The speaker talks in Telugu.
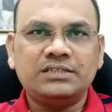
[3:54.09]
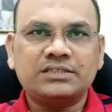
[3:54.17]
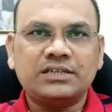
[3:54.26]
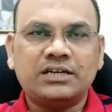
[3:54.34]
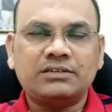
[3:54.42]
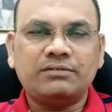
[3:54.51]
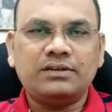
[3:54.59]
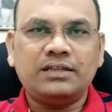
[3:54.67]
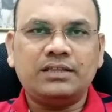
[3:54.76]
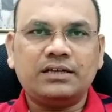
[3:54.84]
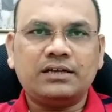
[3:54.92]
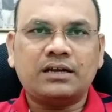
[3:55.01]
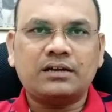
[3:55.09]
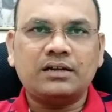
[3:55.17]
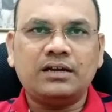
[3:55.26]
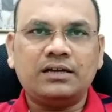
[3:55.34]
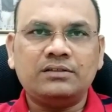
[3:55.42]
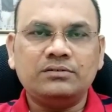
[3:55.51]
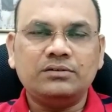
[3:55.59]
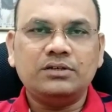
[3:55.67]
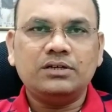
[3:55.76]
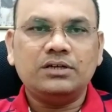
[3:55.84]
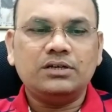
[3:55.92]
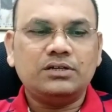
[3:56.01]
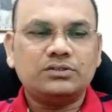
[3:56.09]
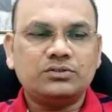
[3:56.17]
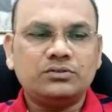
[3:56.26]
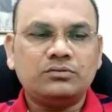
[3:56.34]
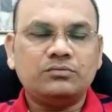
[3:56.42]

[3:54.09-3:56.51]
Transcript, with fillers: తీసుకురావడం అనేది కరెక్ట్ కాదు సో